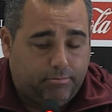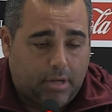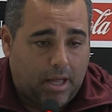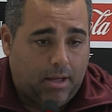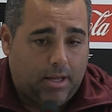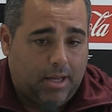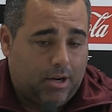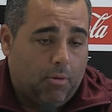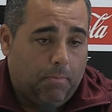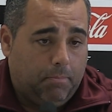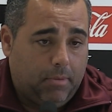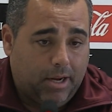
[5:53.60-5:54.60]
eh,
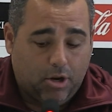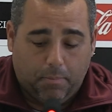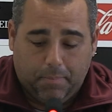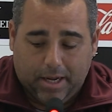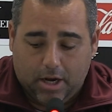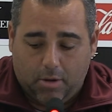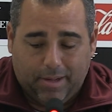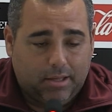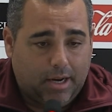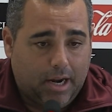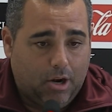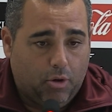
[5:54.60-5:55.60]
es, complicado
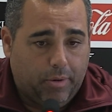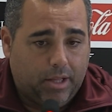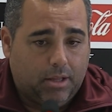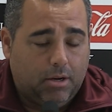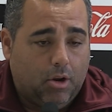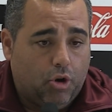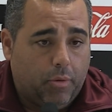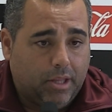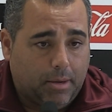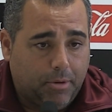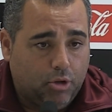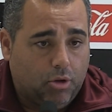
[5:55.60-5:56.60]
mantener los, los
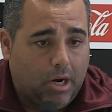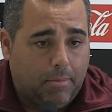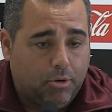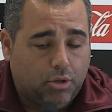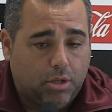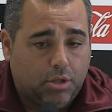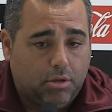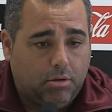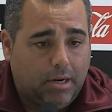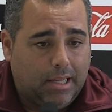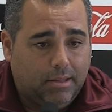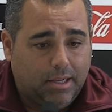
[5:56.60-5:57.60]
90 minutos la
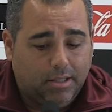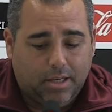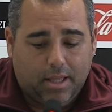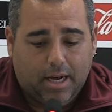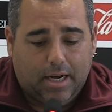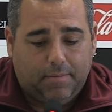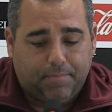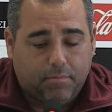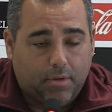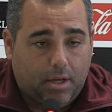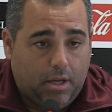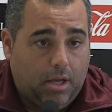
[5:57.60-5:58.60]
posesión, la intensidad
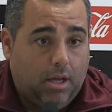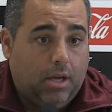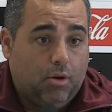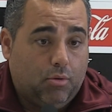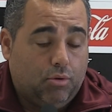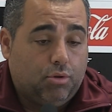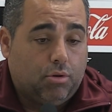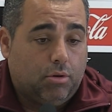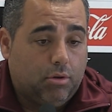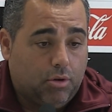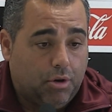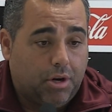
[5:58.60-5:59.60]
incluso
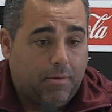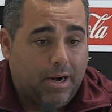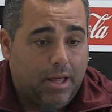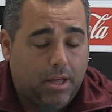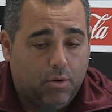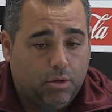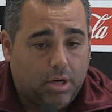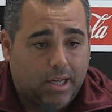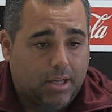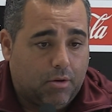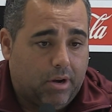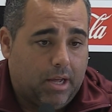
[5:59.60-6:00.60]
con, rivales de nuestra
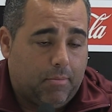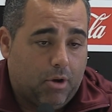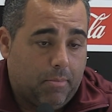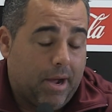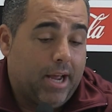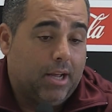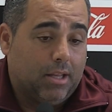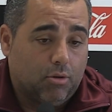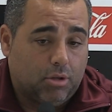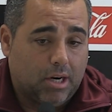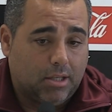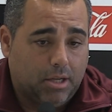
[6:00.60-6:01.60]
categoría. Pues imagínate
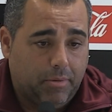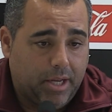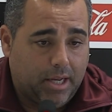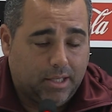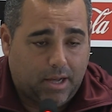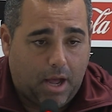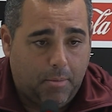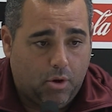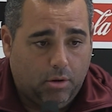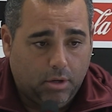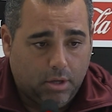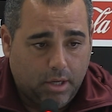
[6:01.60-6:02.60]
contra el Sevilla,
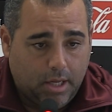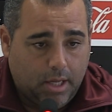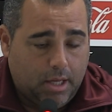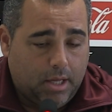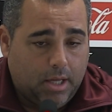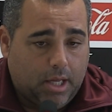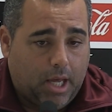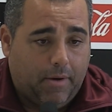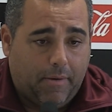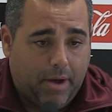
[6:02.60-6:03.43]
sabemos que va a